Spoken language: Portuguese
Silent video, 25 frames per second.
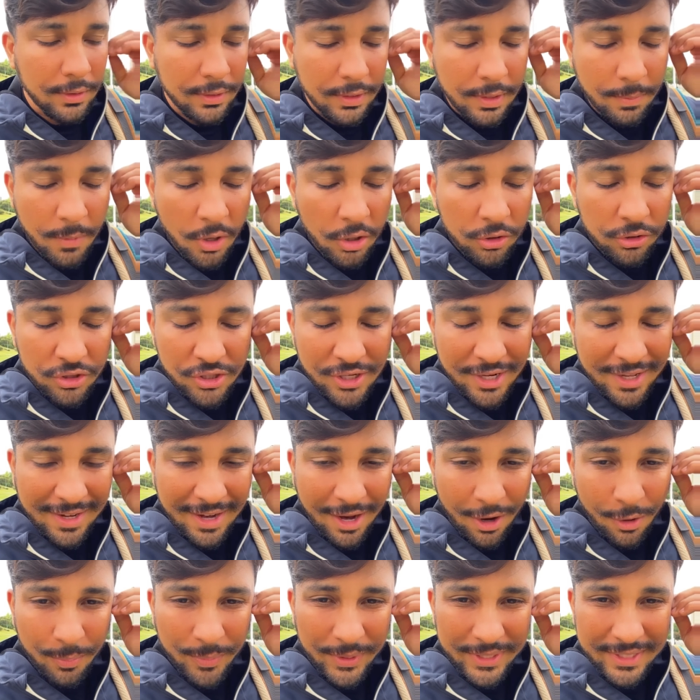de modo
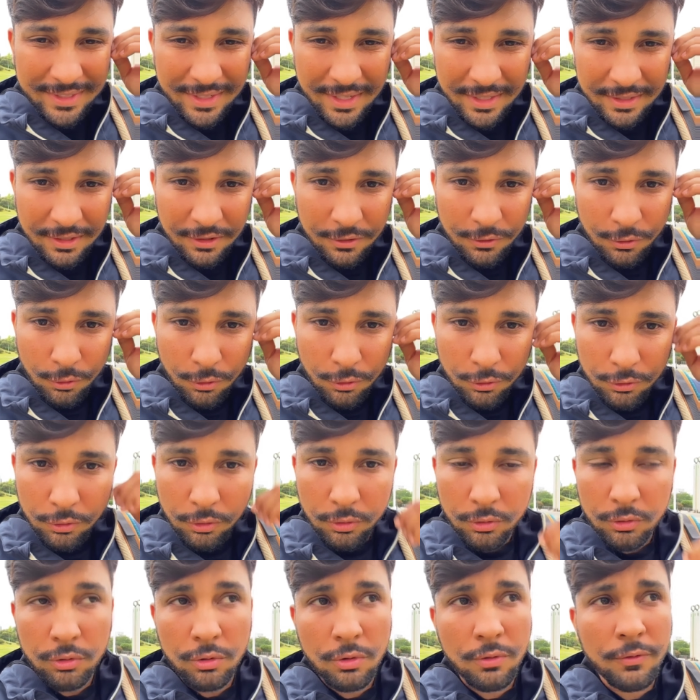geral, pesquise
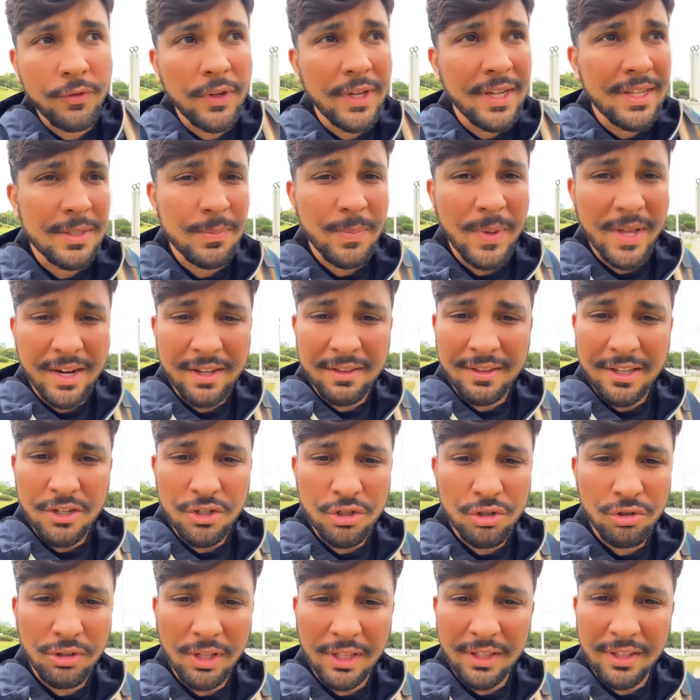tudo. Não fique esperando a
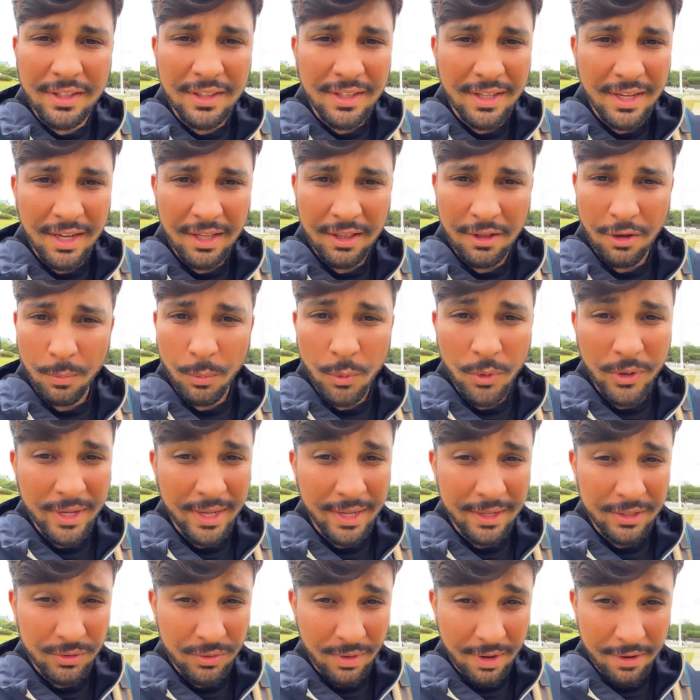ajuda de ninguém, não,
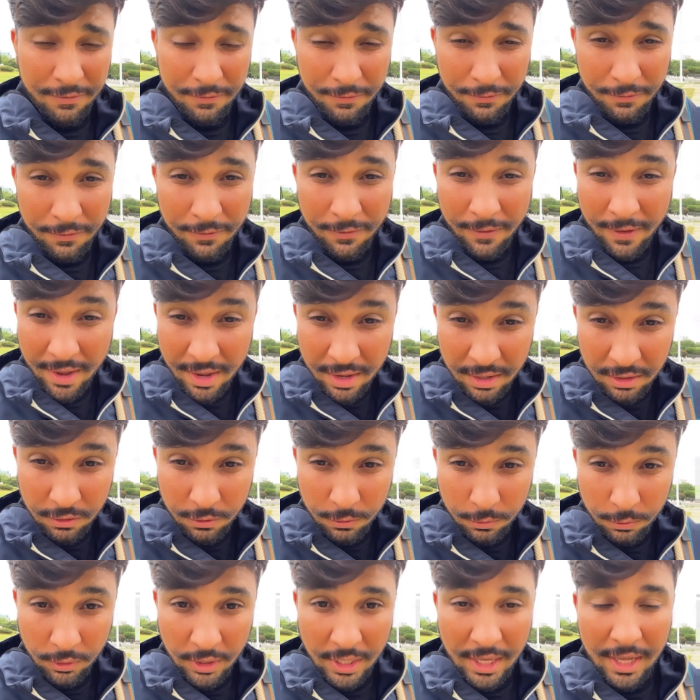porque isso é
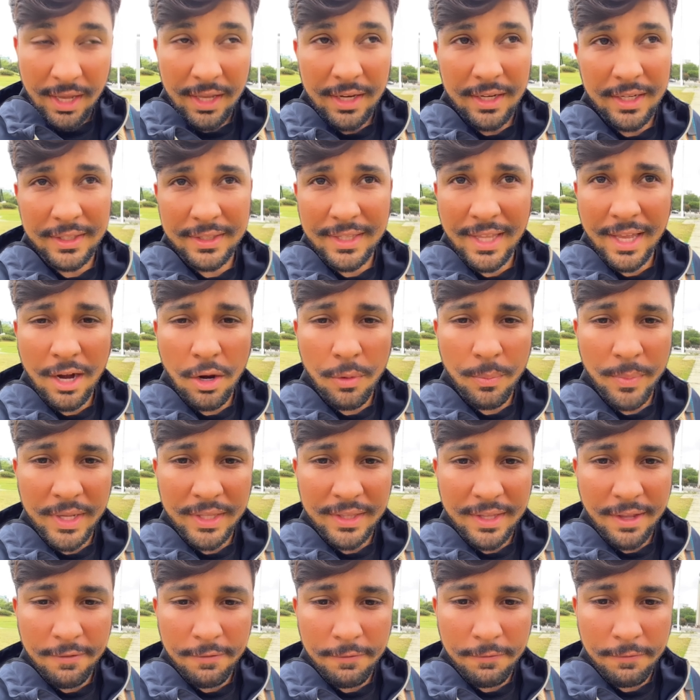feio.
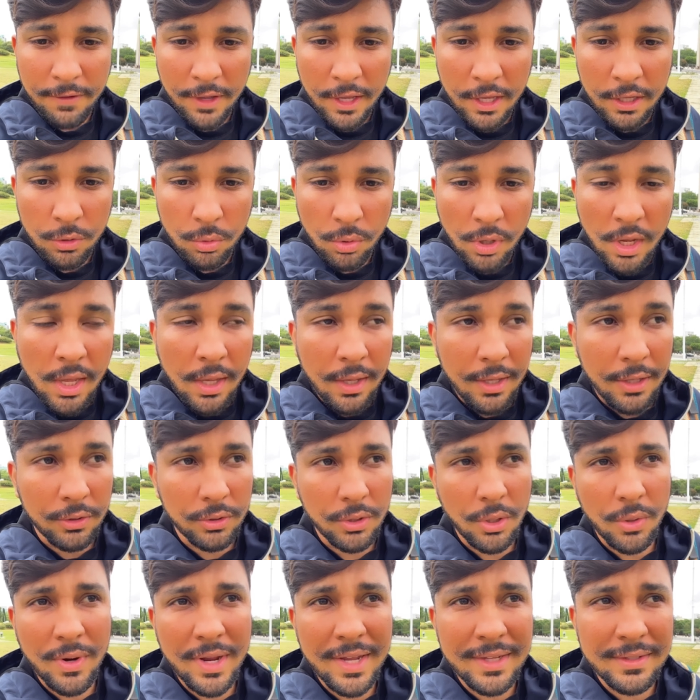Literalmente é feio. Eu
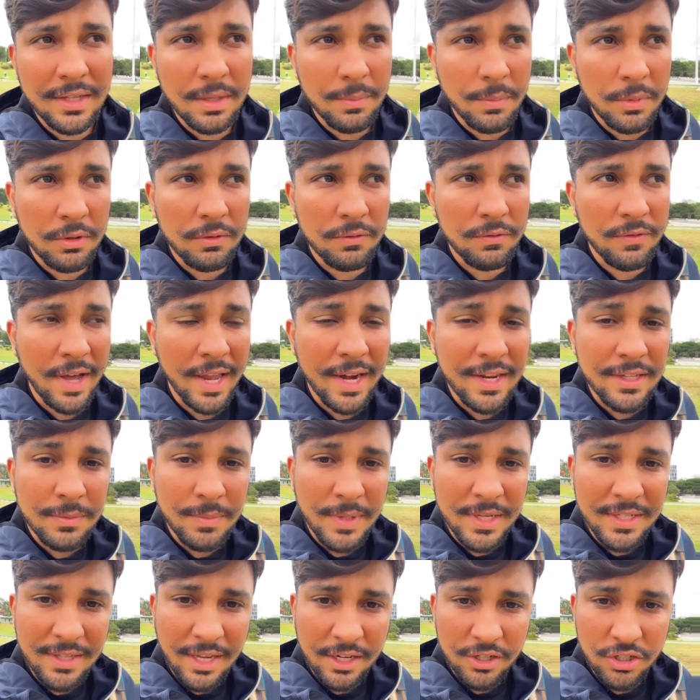tenho recebido várias
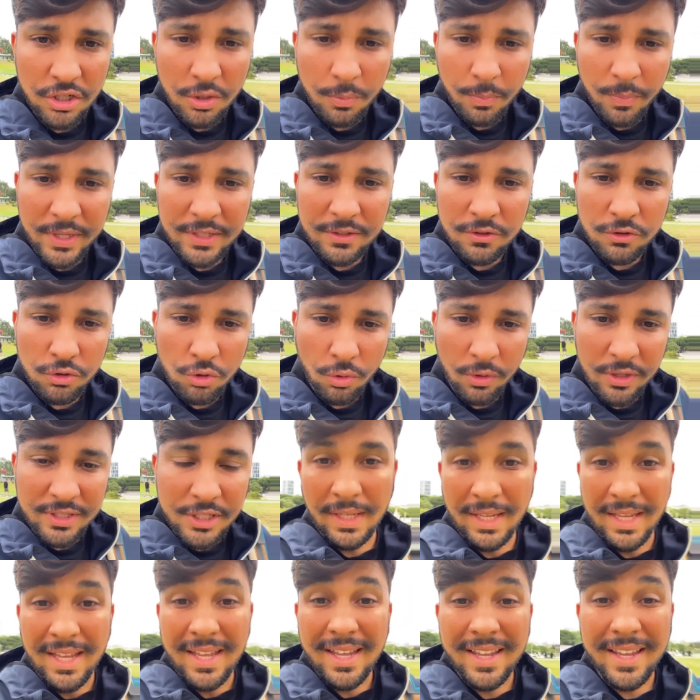mensagens de pessoas
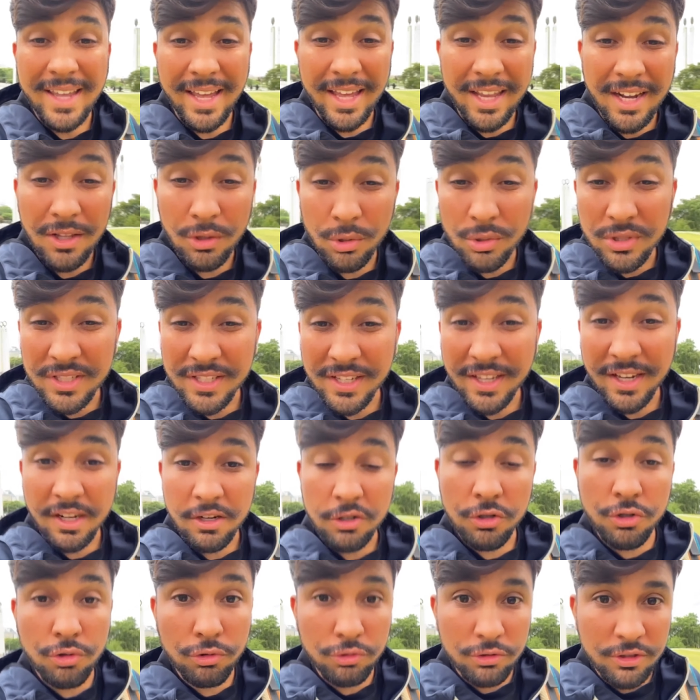querendo ser
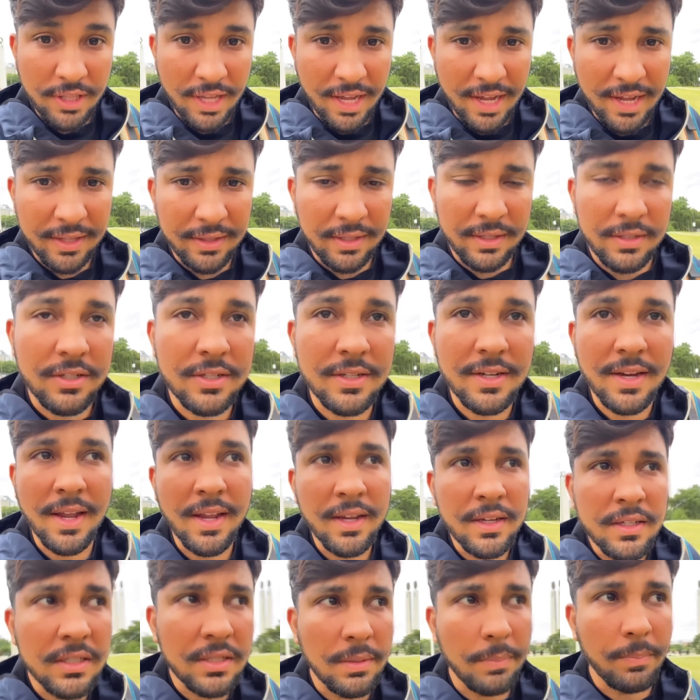ajudadas.
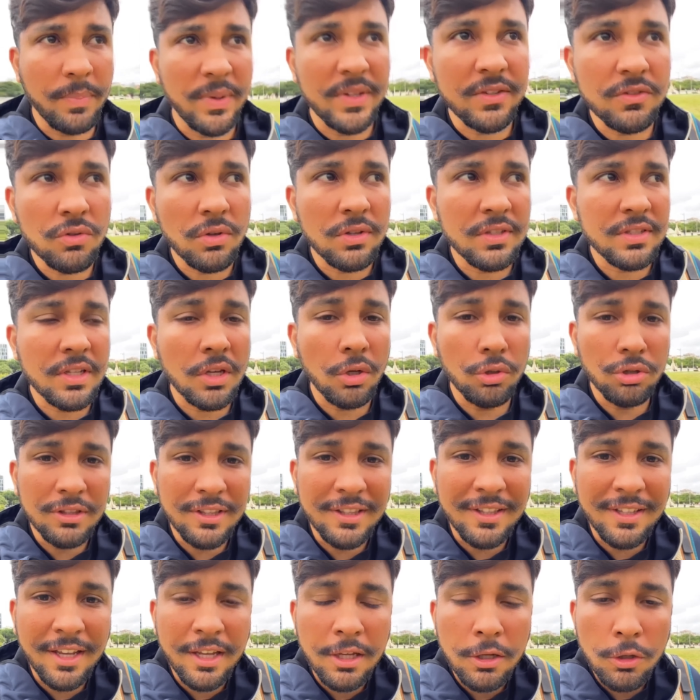Gente, pessoas que eu
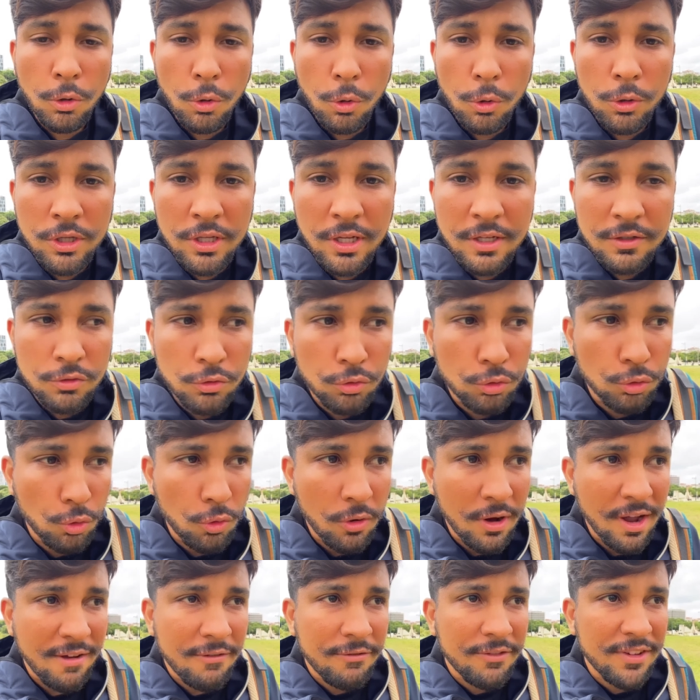nem conheço,
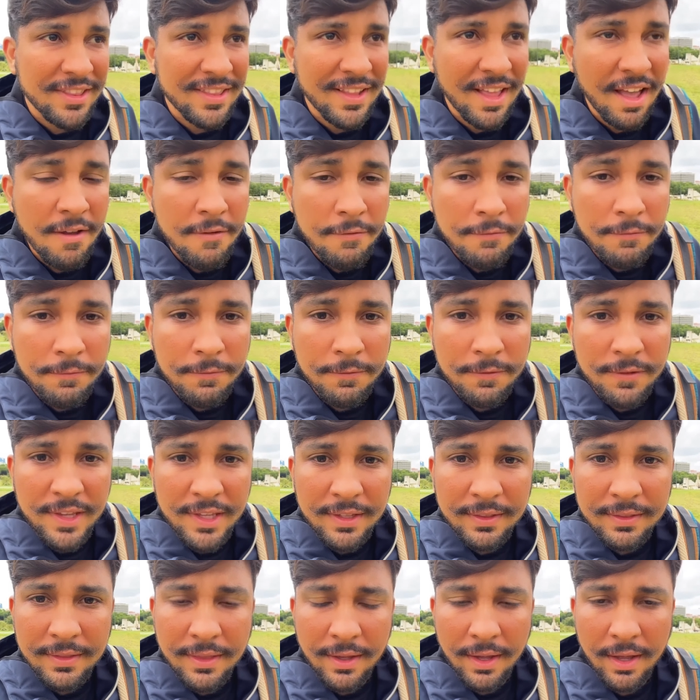nunca vi na
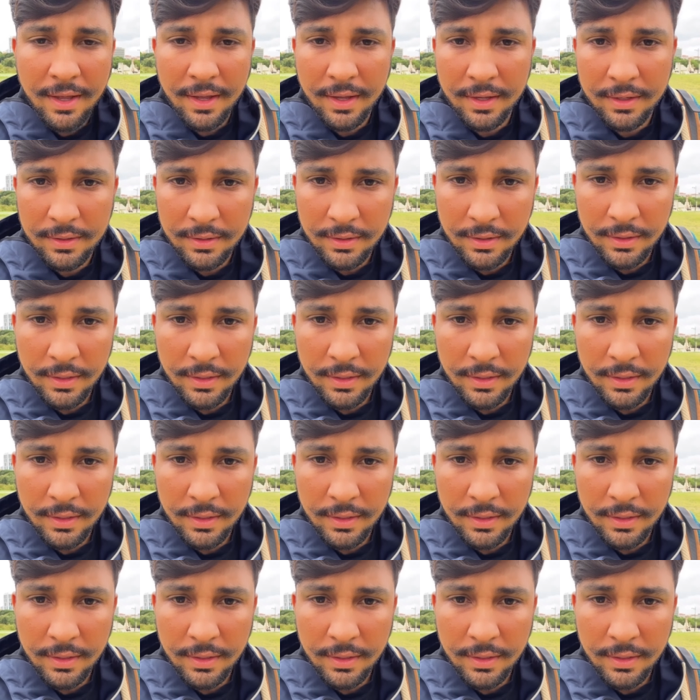vida.